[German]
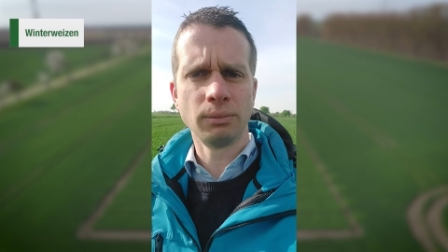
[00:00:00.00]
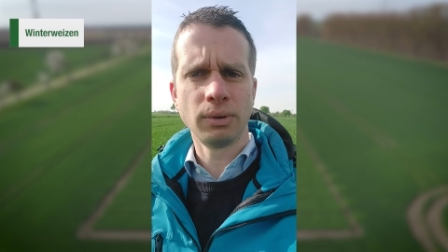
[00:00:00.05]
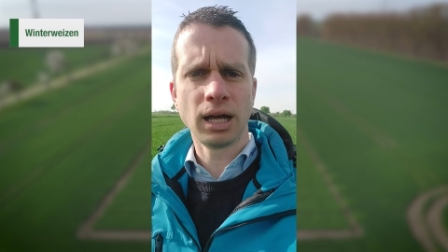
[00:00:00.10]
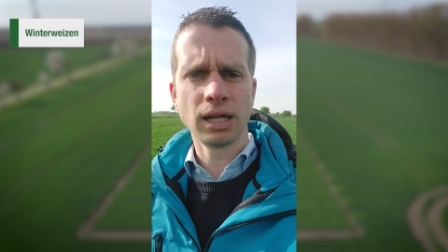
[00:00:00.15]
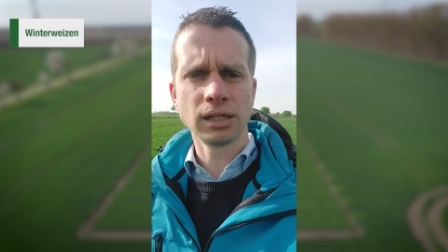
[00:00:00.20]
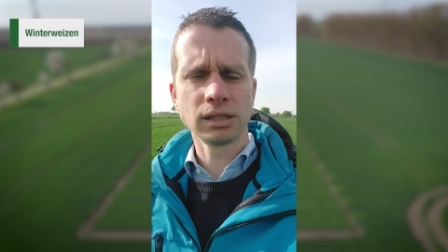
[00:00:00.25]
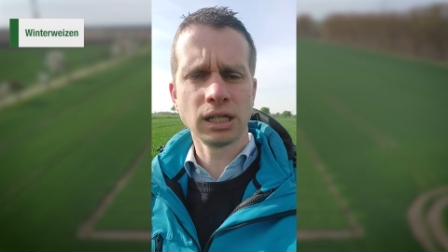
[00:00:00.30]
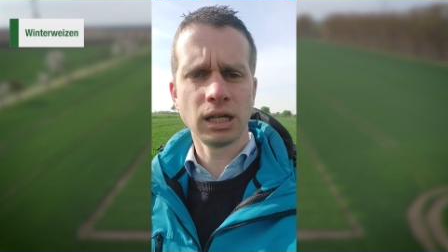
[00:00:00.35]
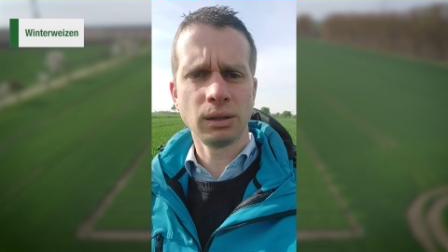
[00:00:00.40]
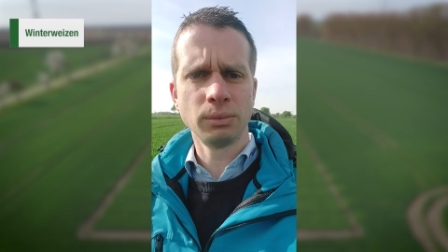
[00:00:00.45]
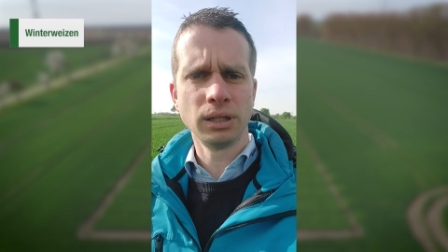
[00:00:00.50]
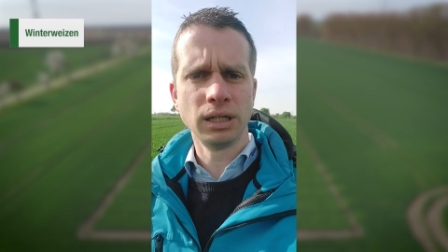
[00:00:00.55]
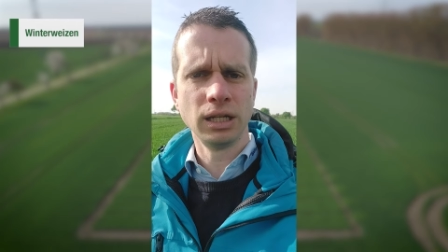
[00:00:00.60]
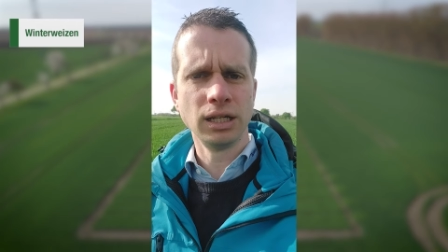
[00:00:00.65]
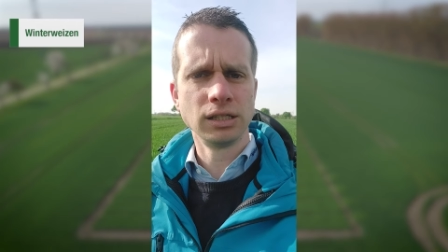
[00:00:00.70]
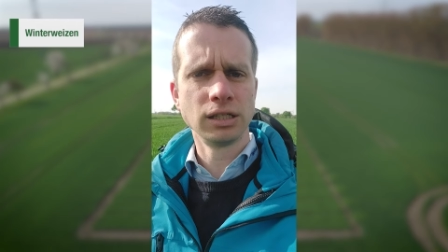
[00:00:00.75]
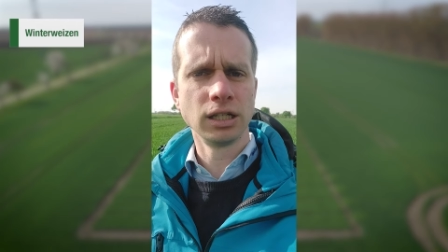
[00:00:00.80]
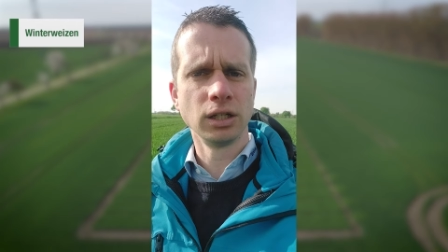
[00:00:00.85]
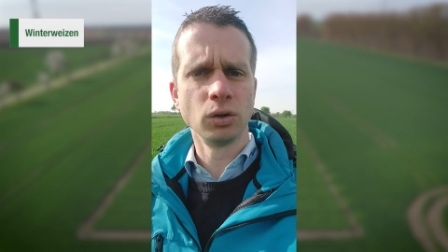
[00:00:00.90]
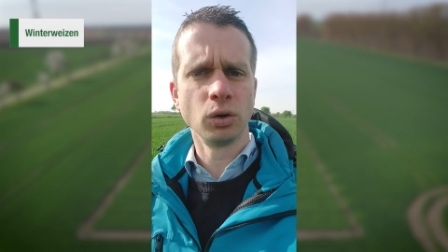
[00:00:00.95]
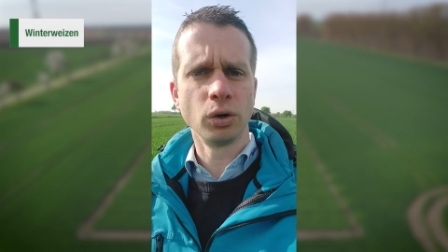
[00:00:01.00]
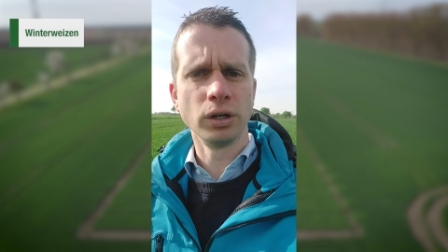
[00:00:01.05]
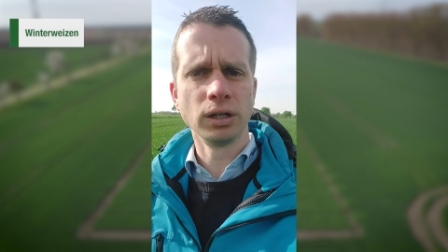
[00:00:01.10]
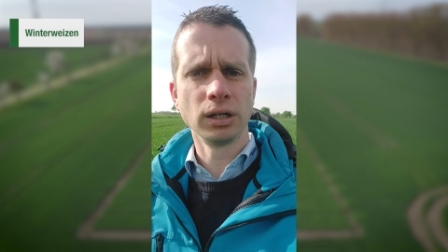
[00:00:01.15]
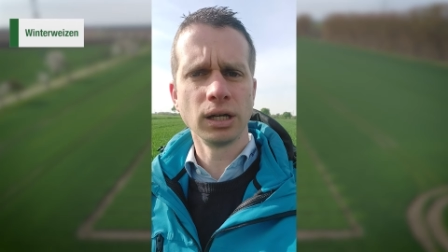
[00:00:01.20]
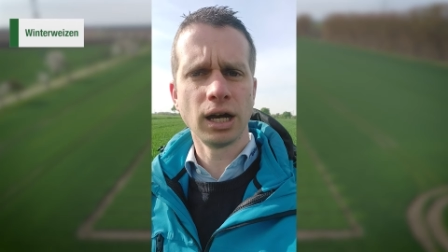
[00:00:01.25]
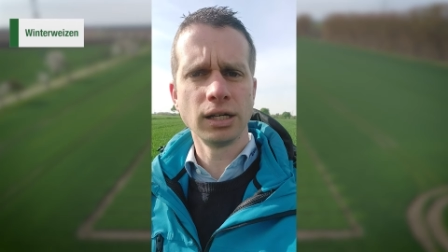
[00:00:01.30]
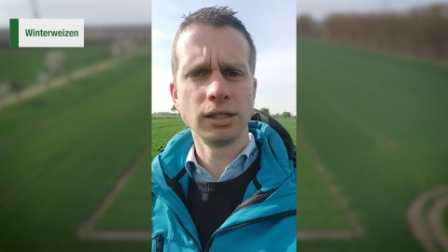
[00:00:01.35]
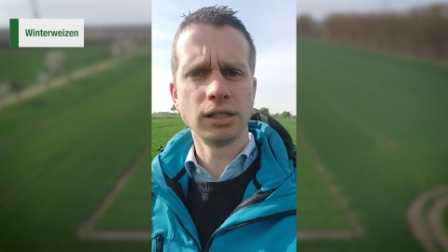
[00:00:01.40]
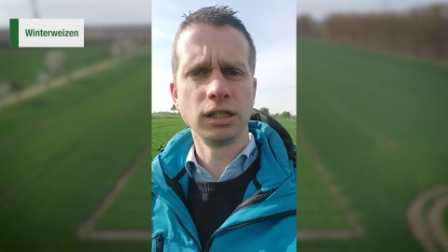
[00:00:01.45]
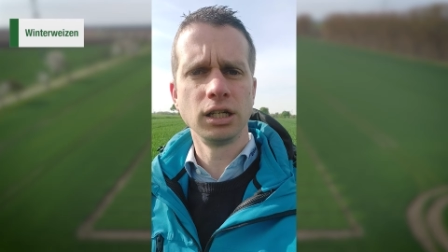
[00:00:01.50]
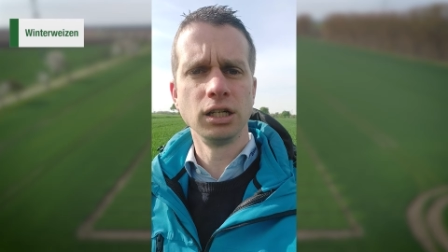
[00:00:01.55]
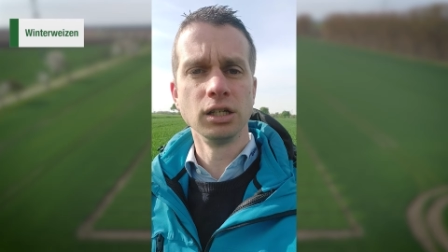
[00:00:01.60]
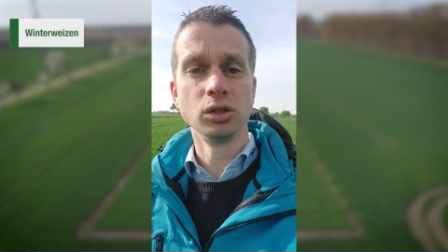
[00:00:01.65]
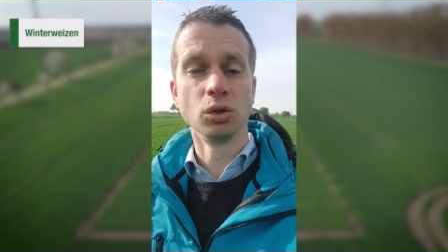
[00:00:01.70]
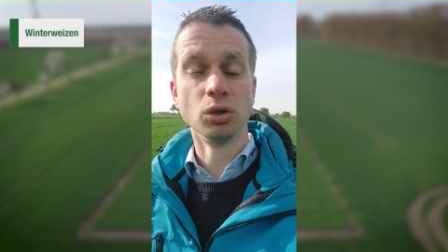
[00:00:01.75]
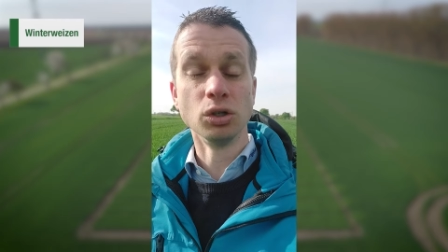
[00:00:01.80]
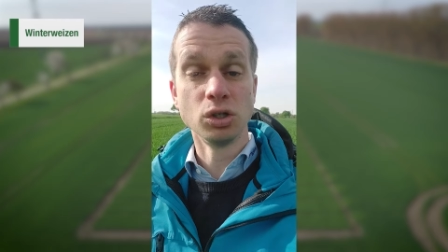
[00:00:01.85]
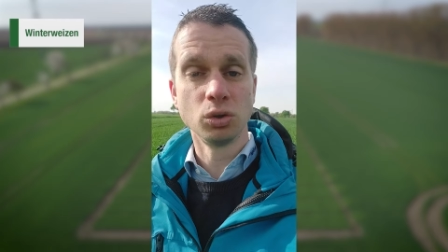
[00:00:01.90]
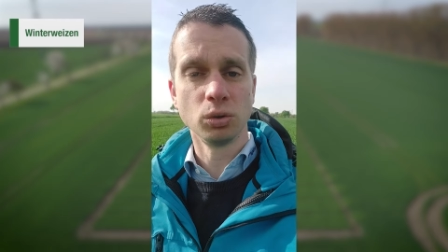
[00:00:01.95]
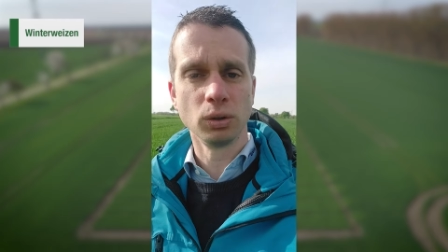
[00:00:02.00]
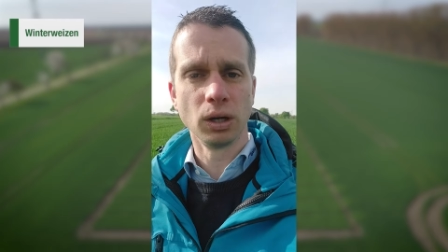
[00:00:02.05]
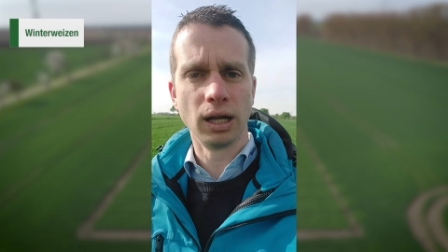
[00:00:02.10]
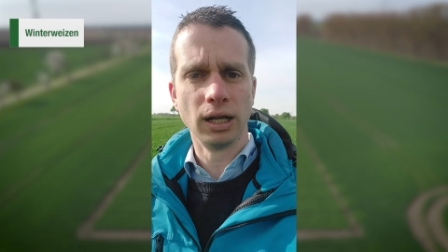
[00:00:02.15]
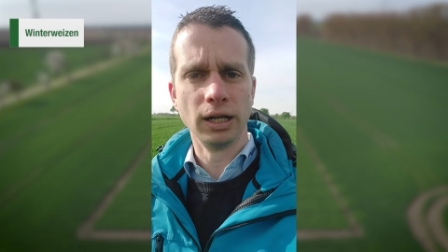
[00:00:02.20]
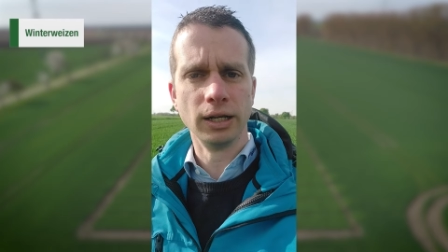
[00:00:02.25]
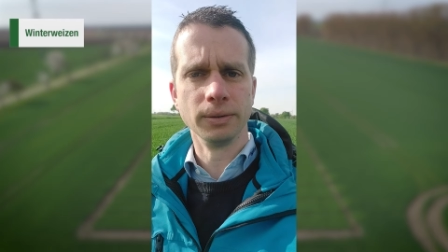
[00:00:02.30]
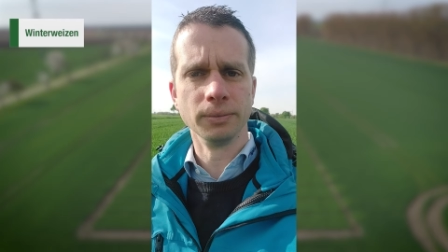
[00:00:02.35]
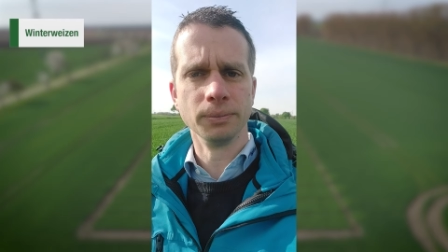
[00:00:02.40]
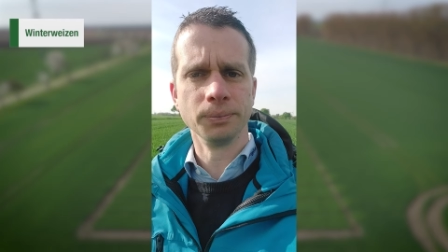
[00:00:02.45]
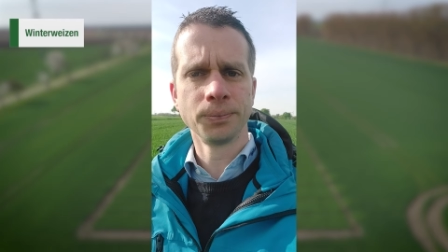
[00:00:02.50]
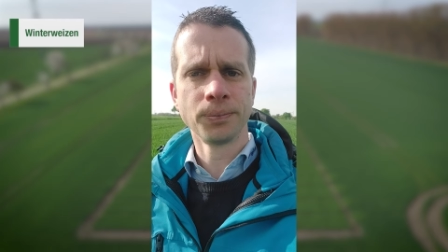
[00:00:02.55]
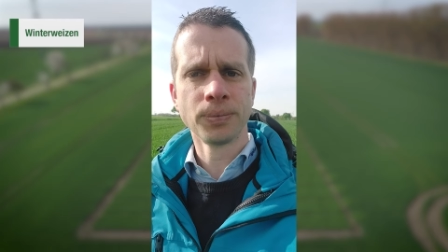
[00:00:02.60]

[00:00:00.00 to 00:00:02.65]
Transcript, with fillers: Maßnahme in EC 39 gesund zu erhalten.